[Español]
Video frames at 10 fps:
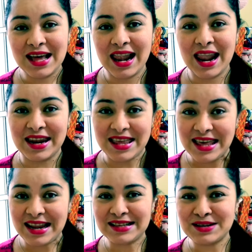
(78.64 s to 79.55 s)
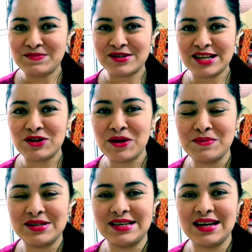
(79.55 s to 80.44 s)
la niñera 100% de
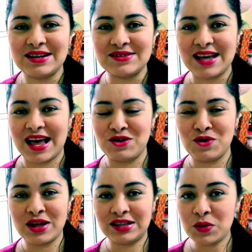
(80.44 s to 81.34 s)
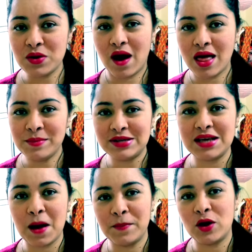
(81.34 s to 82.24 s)
mis hijas, o sea, yo antes cuidaba de mis
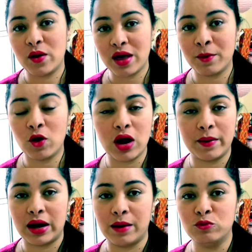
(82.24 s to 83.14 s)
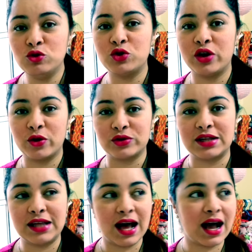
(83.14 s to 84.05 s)
hijas, pero ella me colaboraba mucho en
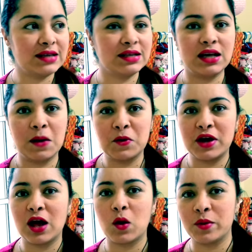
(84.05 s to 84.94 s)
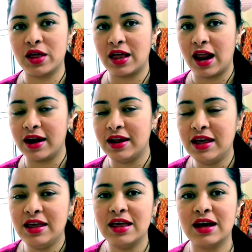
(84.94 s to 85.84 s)
cosas de la casa, digamos que la comida de las
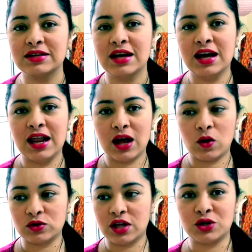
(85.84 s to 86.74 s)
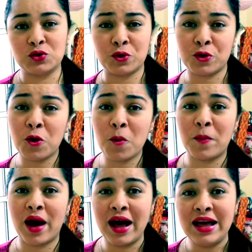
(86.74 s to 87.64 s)
niñas, las cosas de su
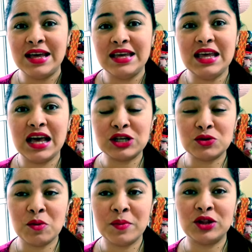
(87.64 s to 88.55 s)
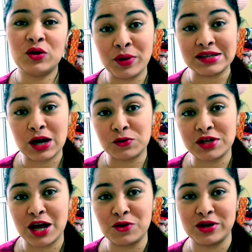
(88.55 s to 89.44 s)
ropa, y en esos momentos pues esas
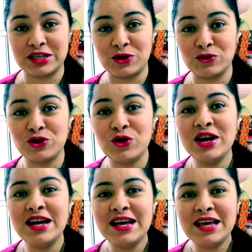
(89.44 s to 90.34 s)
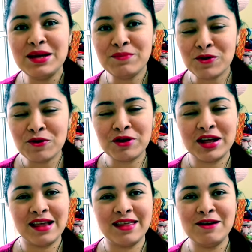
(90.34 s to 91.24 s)
cosas las estoy haciendo yo y por lo
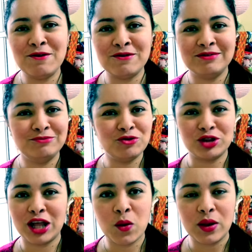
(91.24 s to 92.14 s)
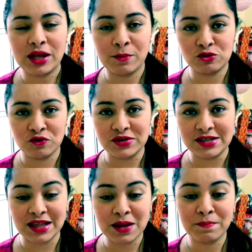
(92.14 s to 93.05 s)
que les digo no tengo el tiempo
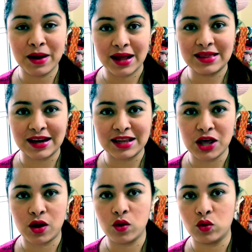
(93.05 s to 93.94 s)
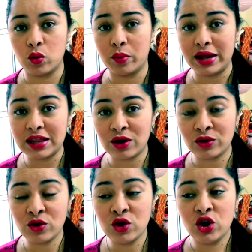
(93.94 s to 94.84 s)
suficiente para estar de lleno en YouTube. He
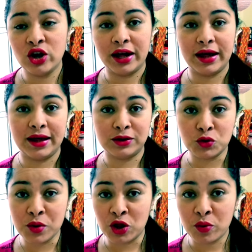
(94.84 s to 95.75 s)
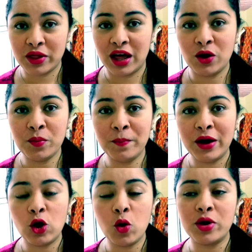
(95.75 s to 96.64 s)
estado eh, subiendo videos,
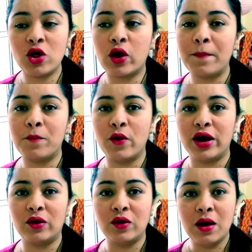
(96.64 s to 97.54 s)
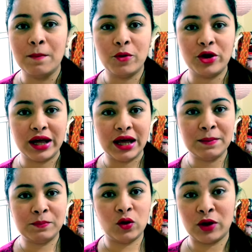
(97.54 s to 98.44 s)
pero los videos que puedo. Por
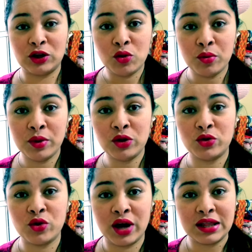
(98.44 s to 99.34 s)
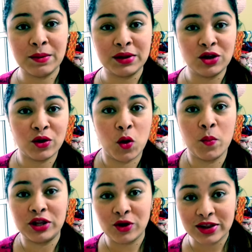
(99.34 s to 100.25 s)
ejemplo, en estos momentos estoy en este vestido que es
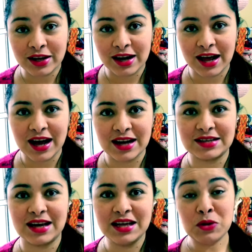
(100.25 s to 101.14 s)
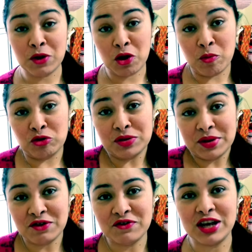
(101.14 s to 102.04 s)
un vestido de estar en la casa. Y bueno, como no se
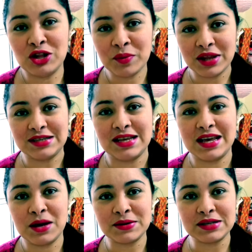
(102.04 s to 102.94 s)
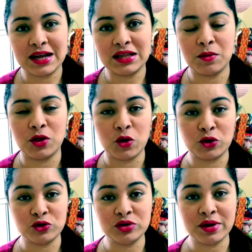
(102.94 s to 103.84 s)
ve tan feito, decidí que iba a hacer este video.
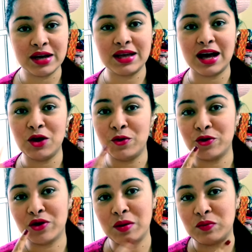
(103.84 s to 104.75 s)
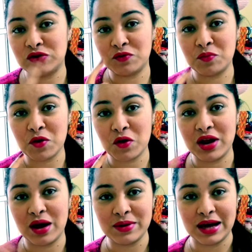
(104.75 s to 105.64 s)
Estoy sin maquillaje, lo único que me puse fue un poco
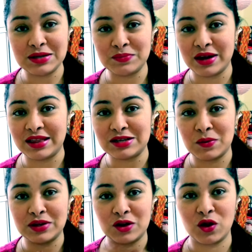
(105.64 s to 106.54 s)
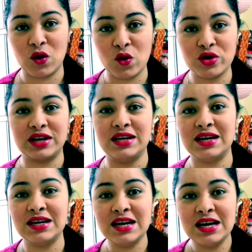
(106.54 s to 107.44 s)
de labial. Si pueden darse cuenta, no tengo
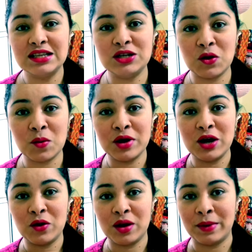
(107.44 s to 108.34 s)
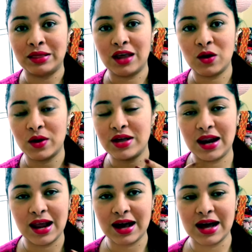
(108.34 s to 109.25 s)
joyería, sino como que lo que mantengo
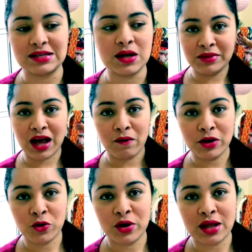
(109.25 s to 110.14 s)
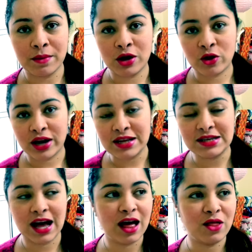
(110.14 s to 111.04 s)
aquí en la casa. Mi cabello no está bien
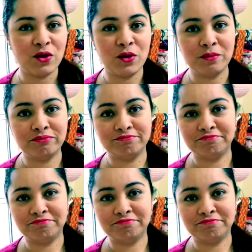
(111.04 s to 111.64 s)
organizado,